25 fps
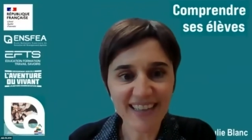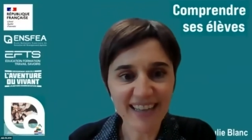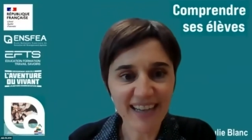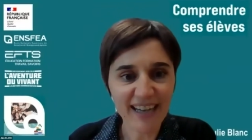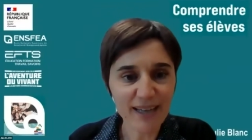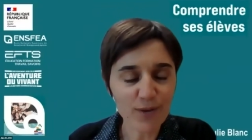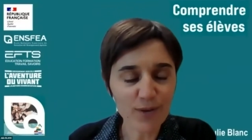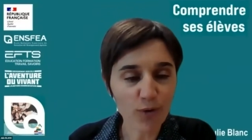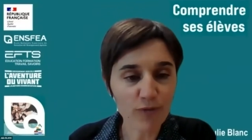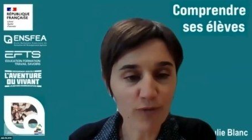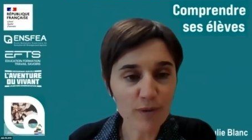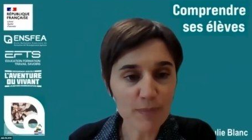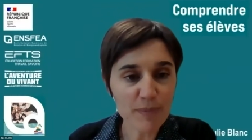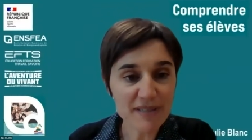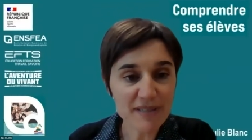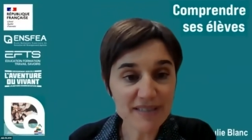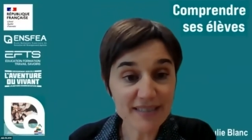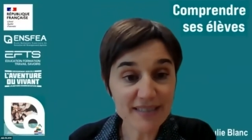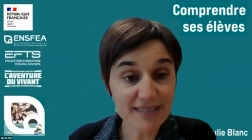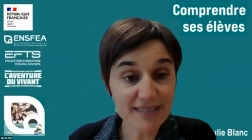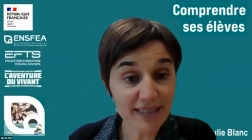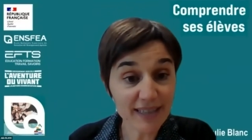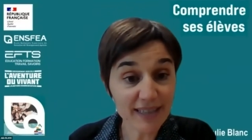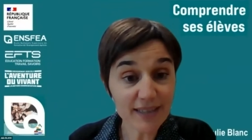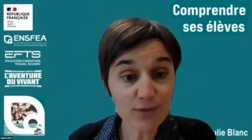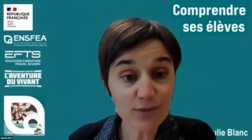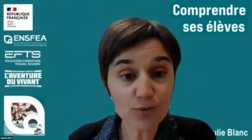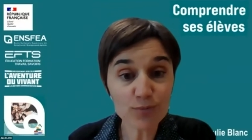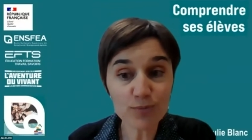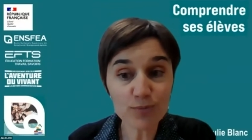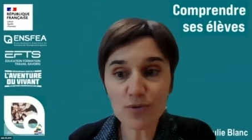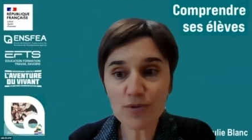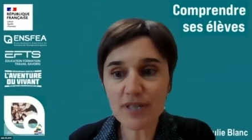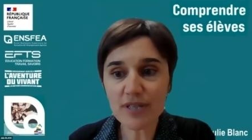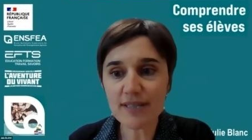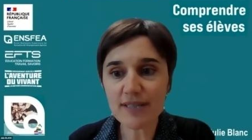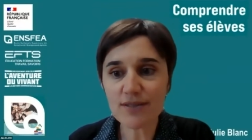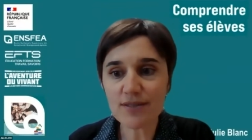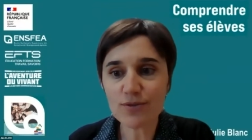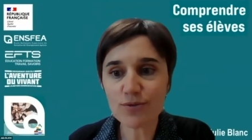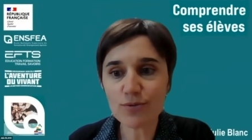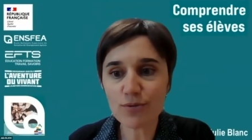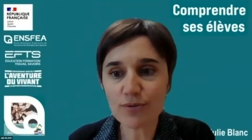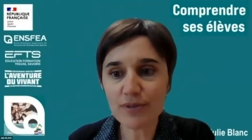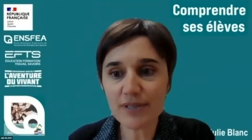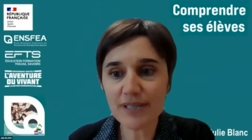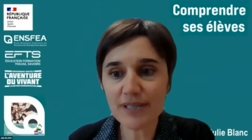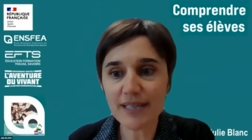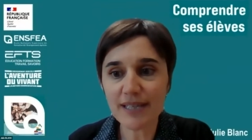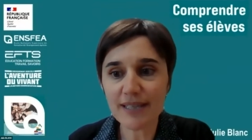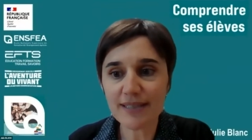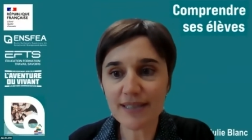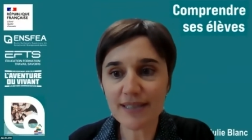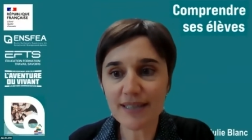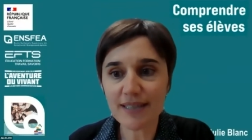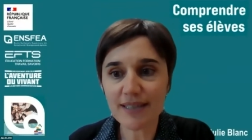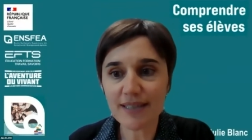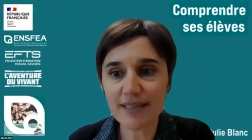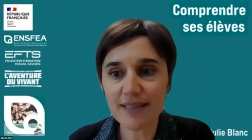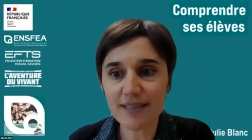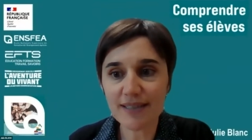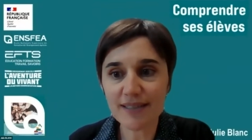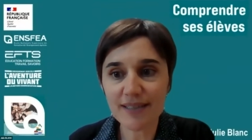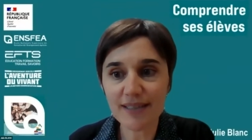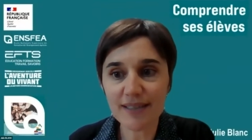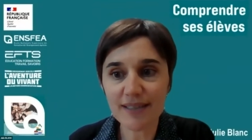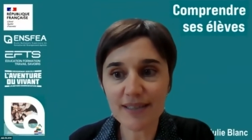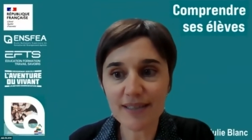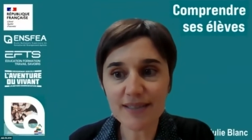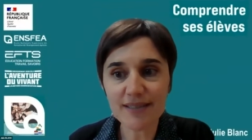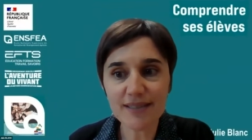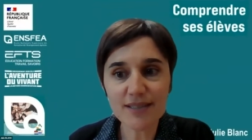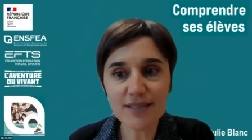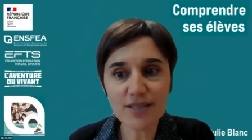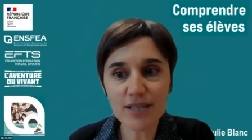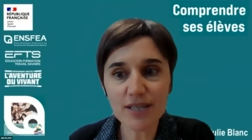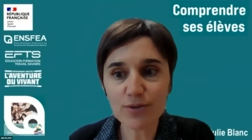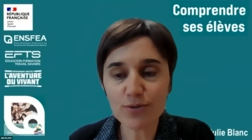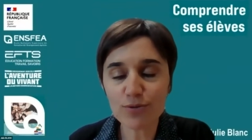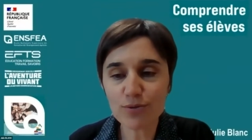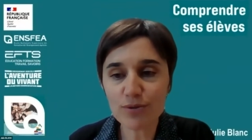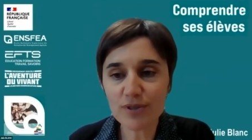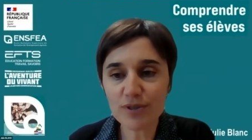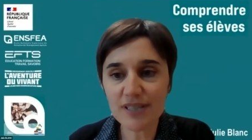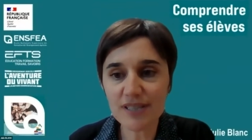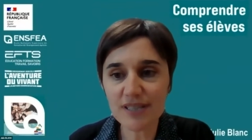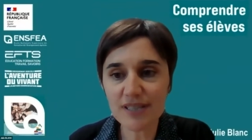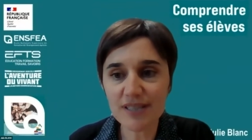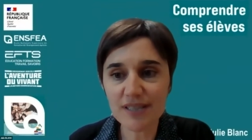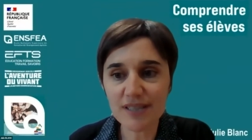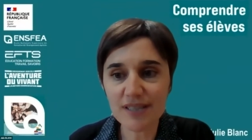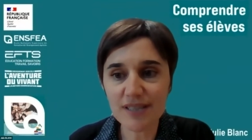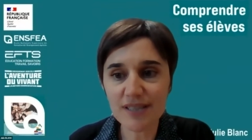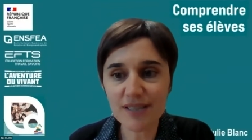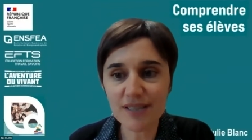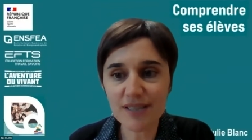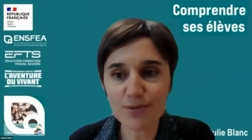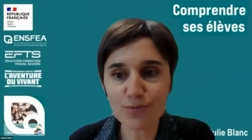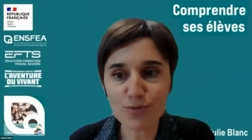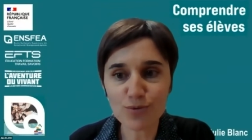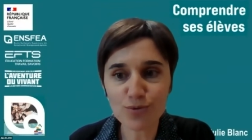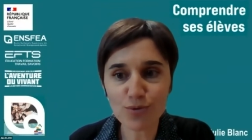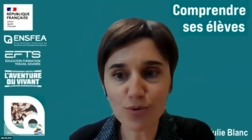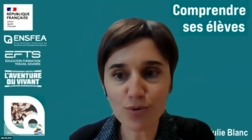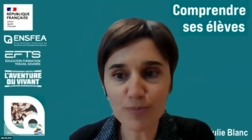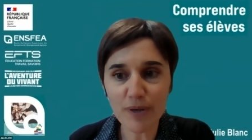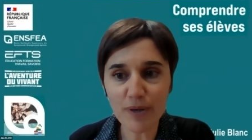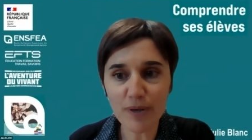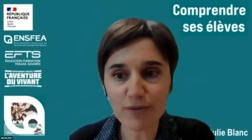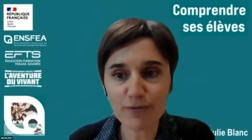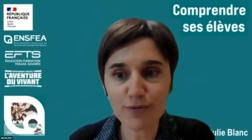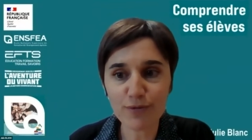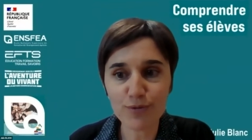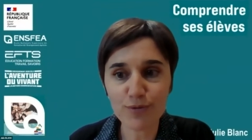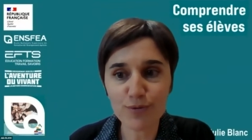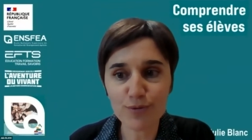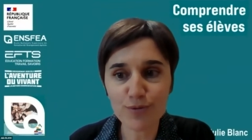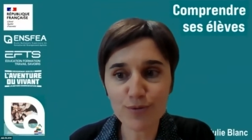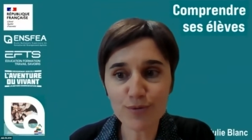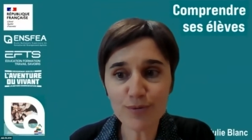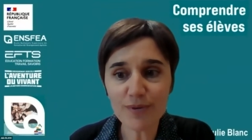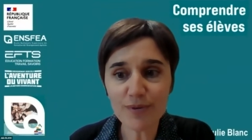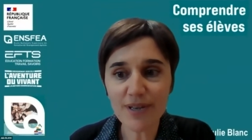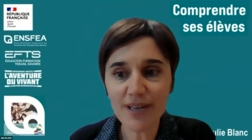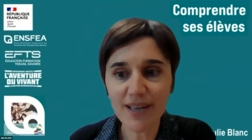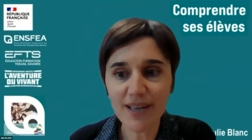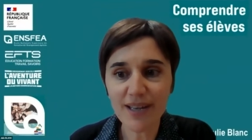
Alors, on va passer directement aux questions. Il y en a, il y en a déjà deux qui, qui nous sont parvenues.